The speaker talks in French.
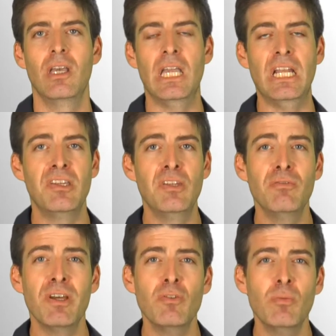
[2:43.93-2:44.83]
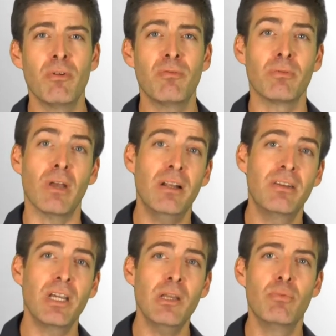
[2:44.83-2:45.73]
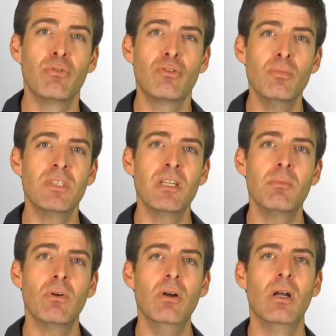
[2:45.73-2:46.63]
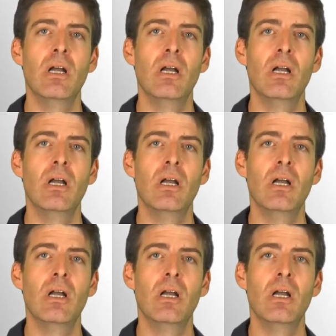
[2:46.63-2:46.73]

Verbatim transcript: et les innovations peuvent altérer plus subtilement